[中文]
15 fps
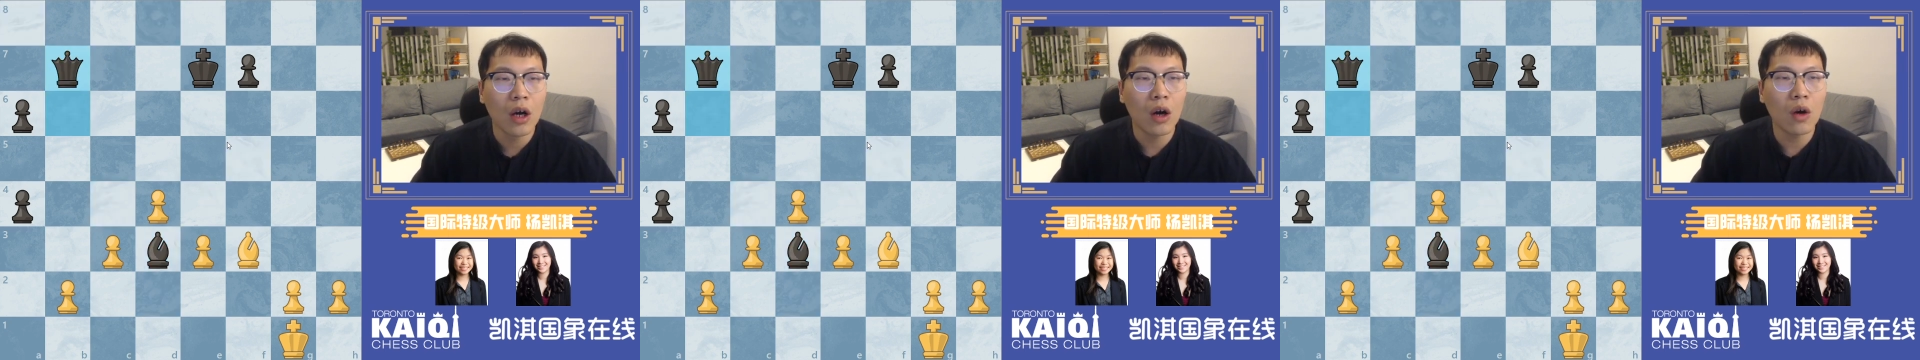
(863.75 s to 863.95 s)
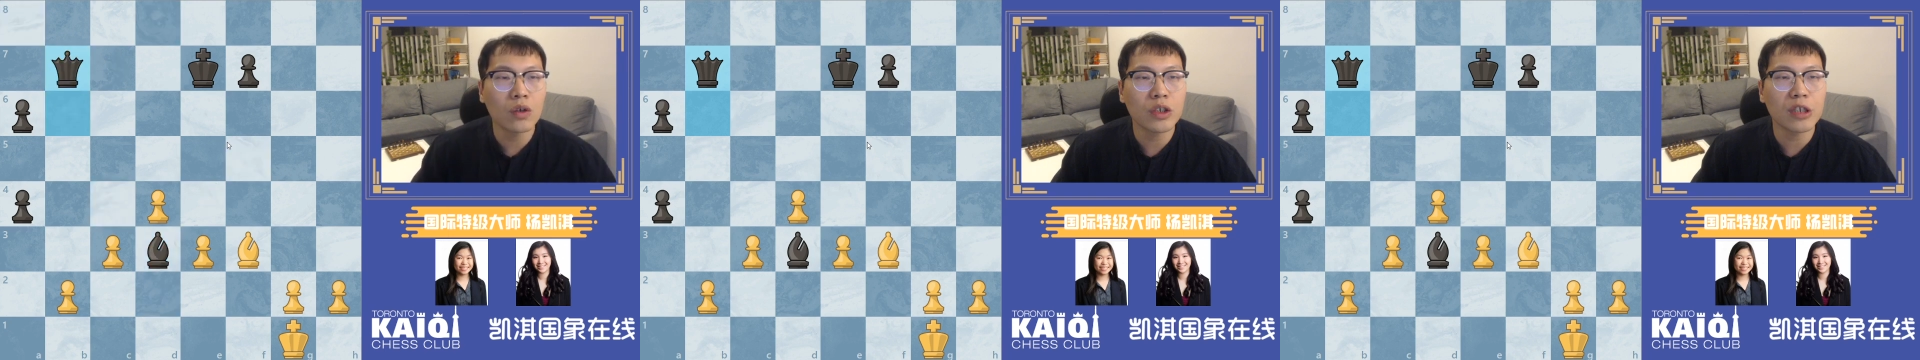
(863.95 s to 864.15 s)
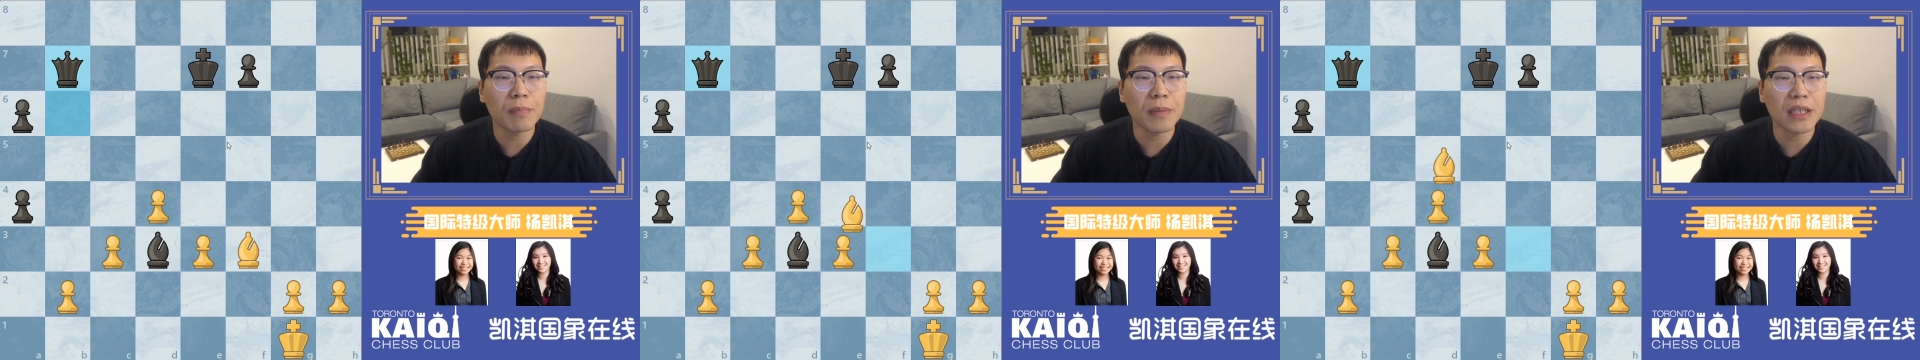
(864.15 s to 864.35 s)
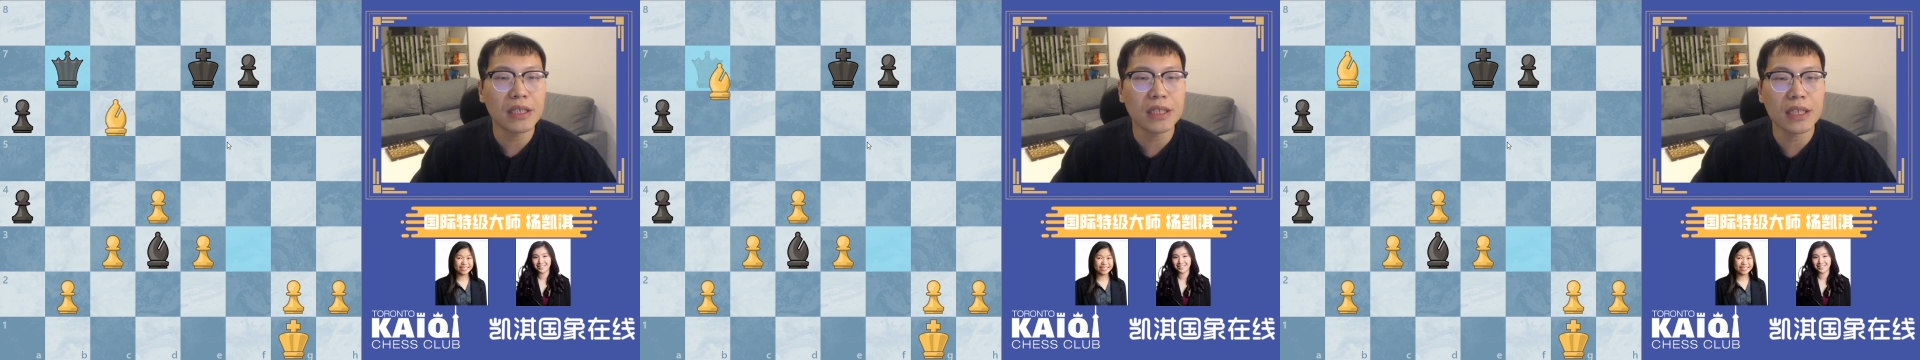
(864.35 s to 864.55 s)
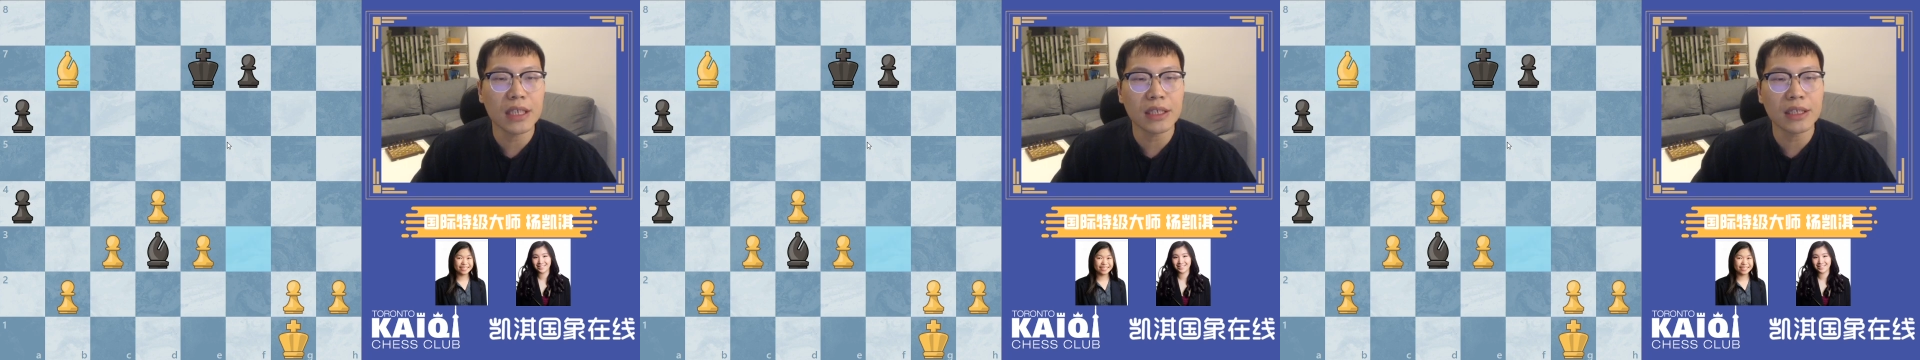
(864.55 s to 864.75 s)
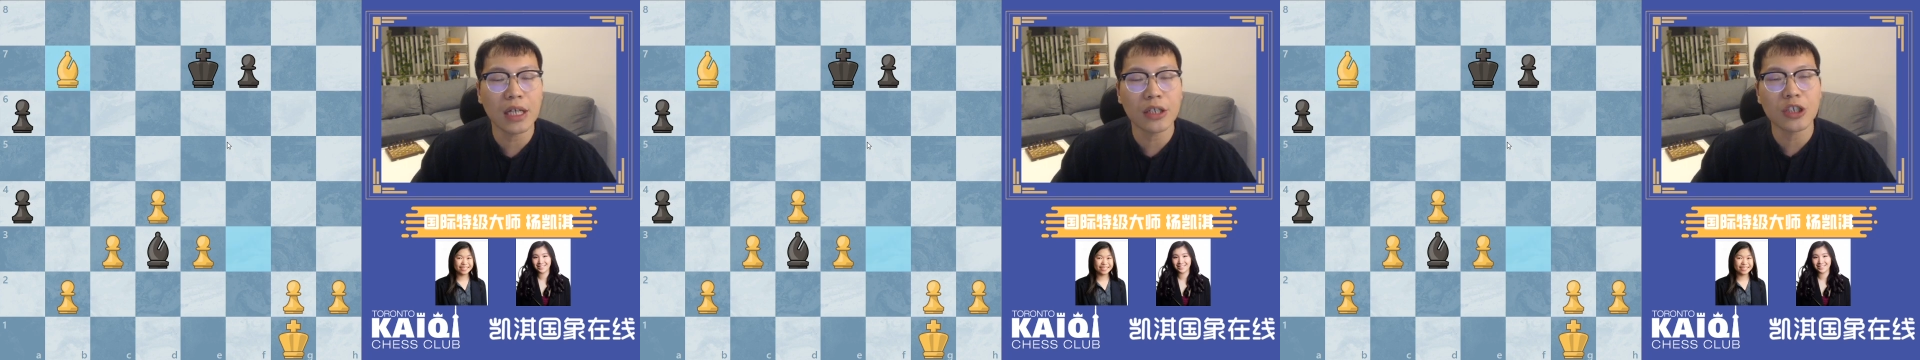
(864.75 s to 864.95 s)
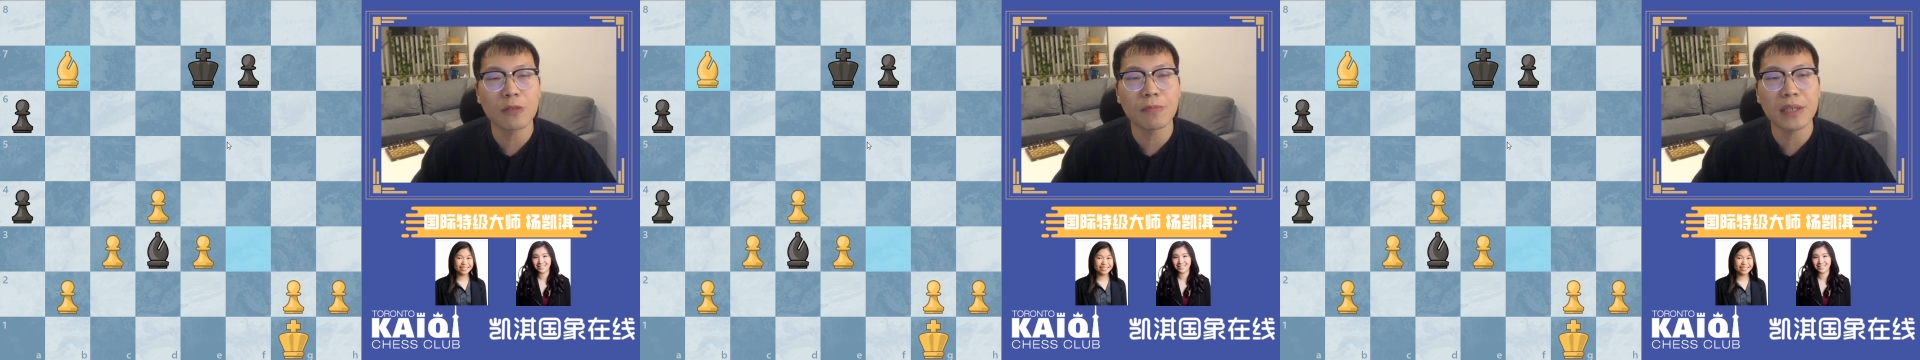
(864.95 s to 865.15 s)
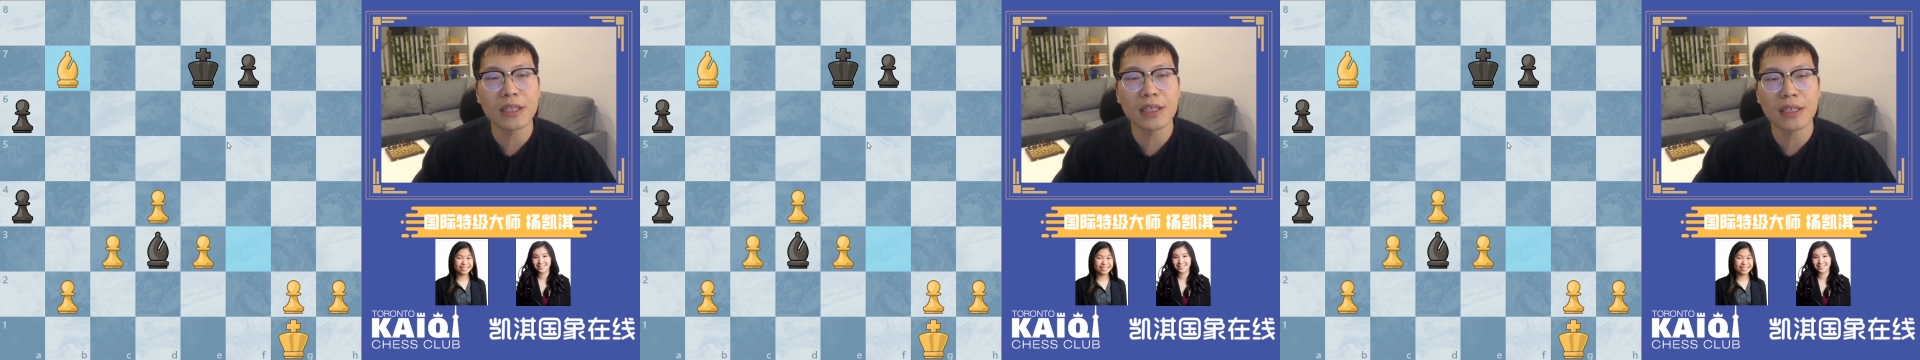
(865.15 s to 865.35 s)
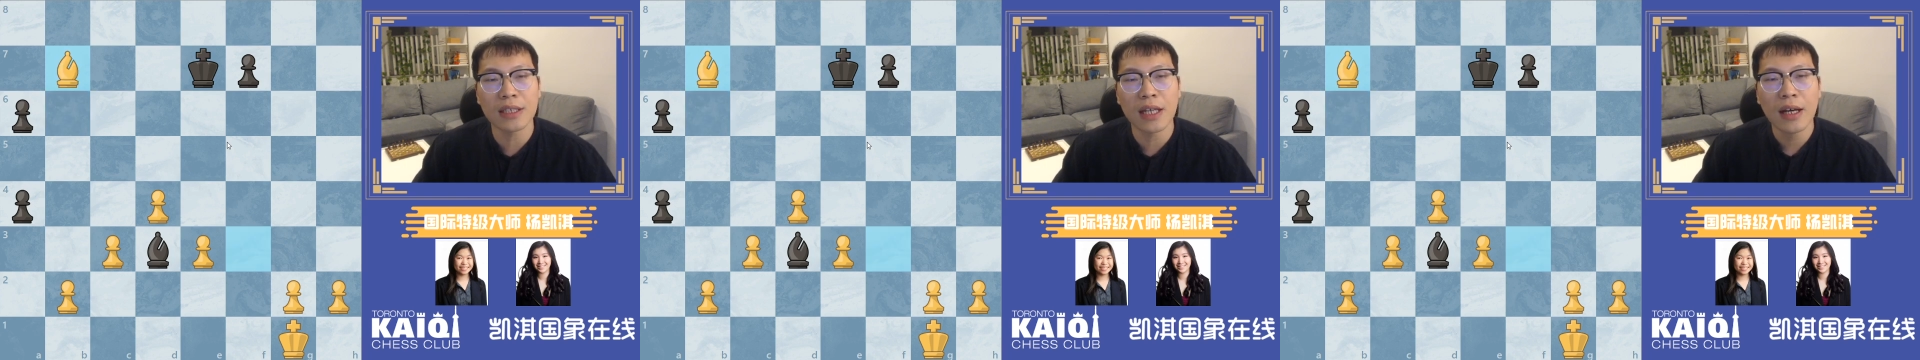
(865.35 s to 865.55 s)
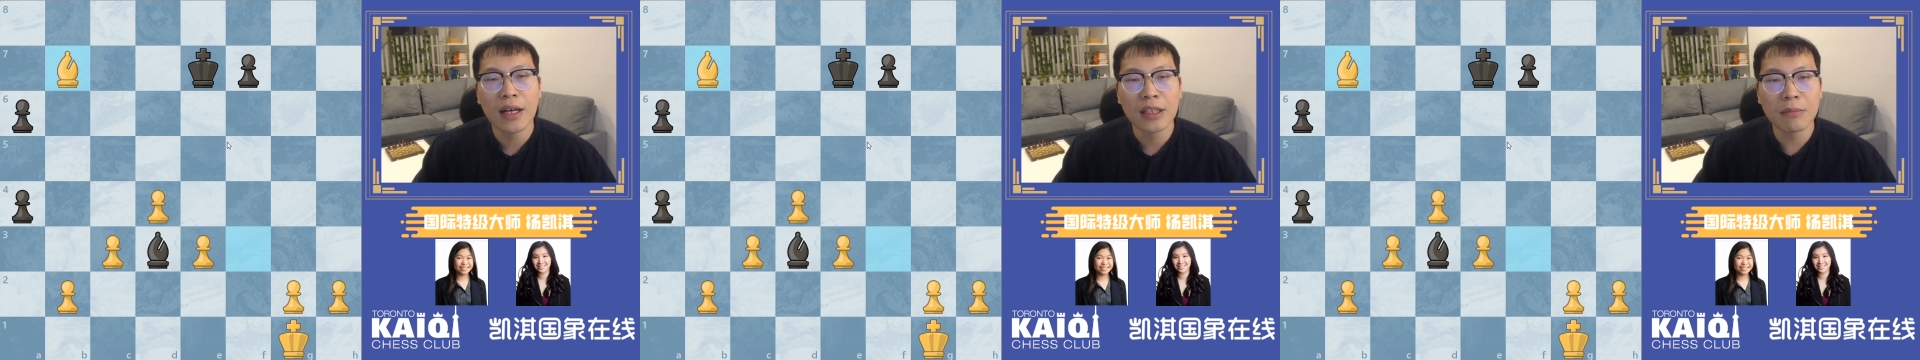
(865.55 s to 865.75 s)
后吃 b 七，象吃 b
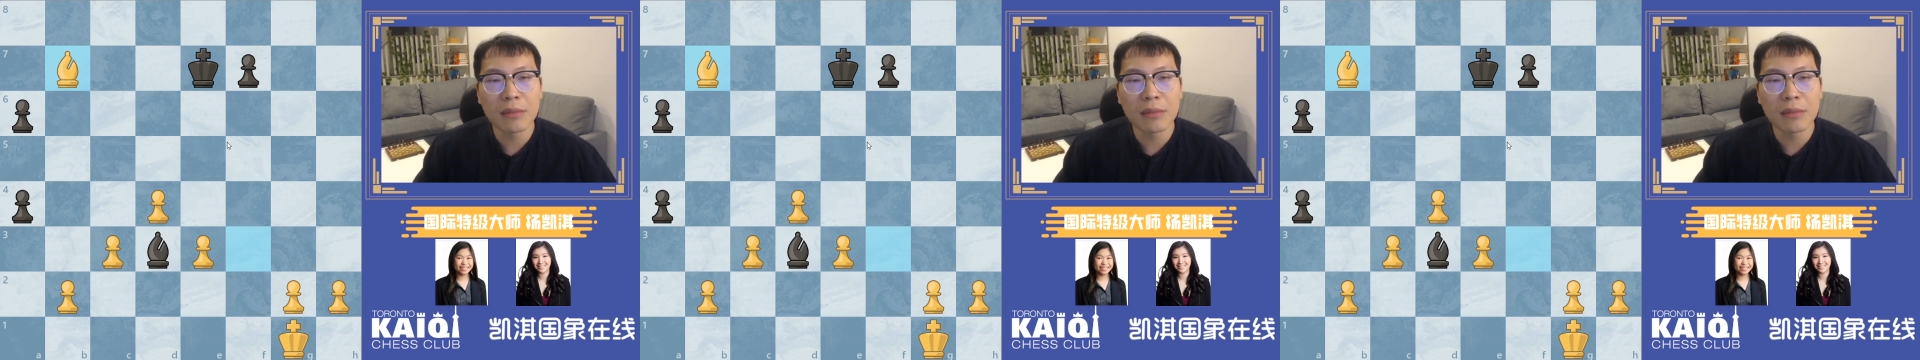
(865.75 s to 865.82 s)
七。